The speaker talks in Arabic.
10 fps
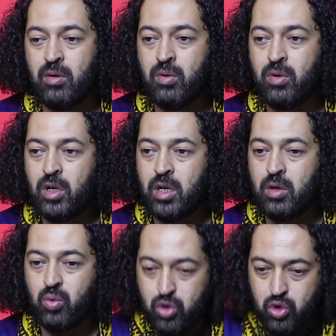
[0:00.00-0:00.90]
انه
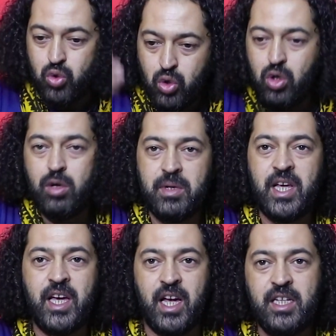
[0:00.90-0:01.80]
وصول لبنى
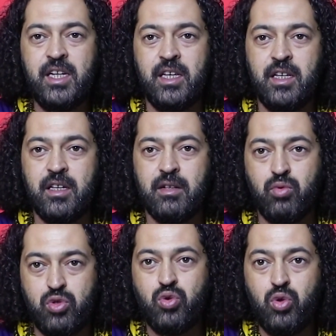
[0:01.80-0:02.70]
يعنيني
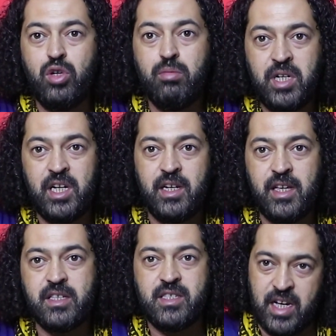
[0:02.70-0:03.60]
وصول لبنى
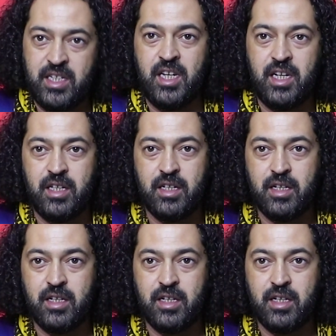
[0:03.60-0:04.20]
للناس يعنيني